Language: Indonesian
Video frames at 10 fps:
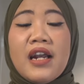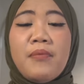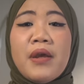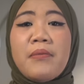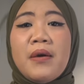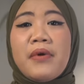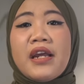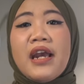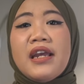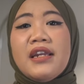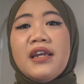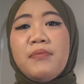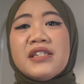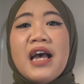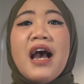karena memang mereka ini
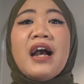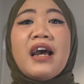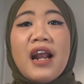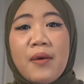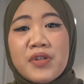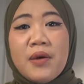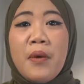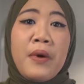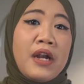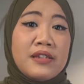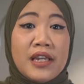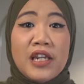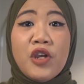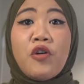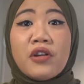bisa akrab sama para
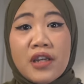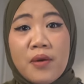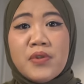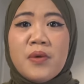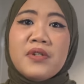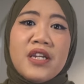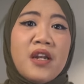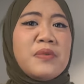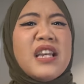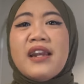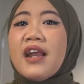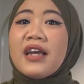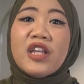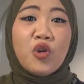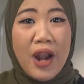seniornya, bisa
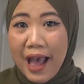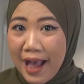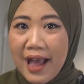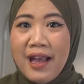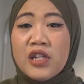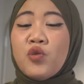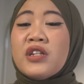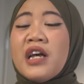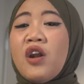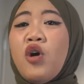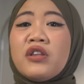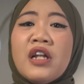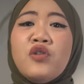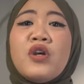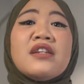bercanda-bercanda gitulah. Nah, suasana
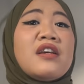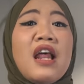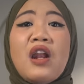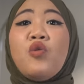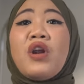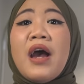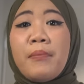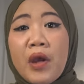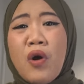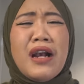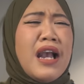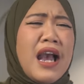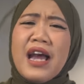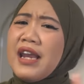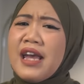hotel juga selalu ramai Wak. Nggak
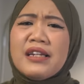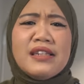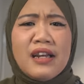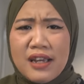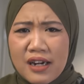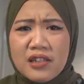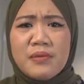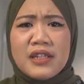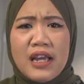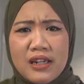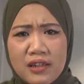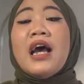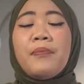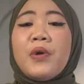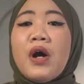ada yang janggal sama sekali.
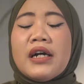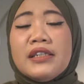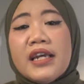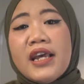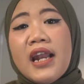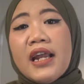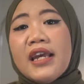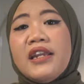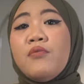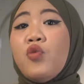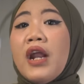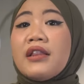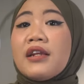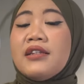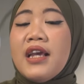Tapi, Wak, kejadian aneh ini
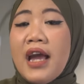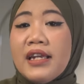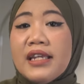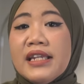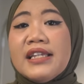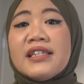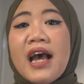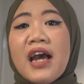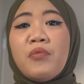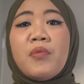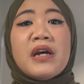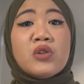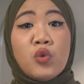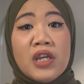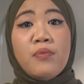mulai terjadi di saat
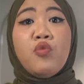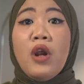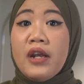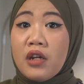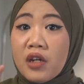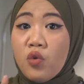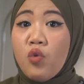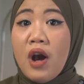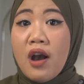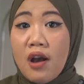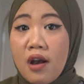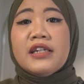memasuki bulan kedua.